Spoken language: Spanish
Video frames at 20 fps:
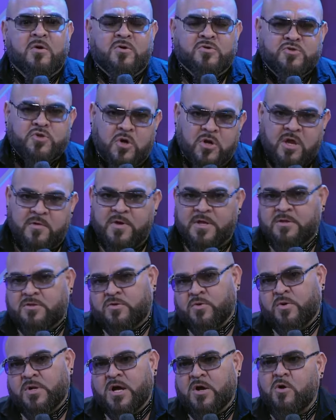con Johnny
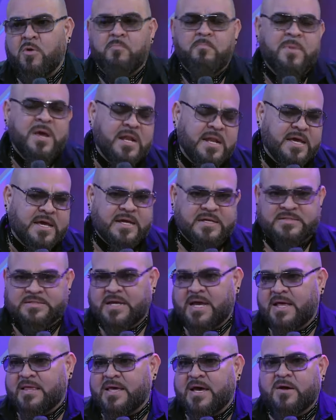Ventura, con Mili
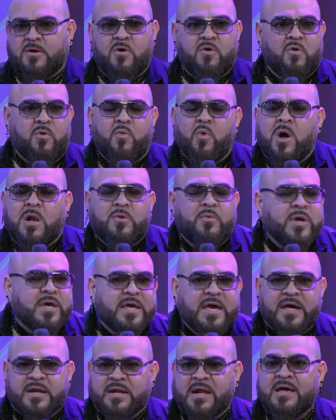Quesada, con Juan Luis
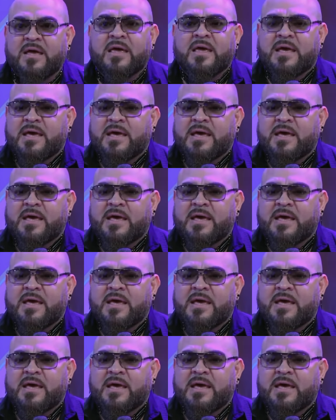Guerra.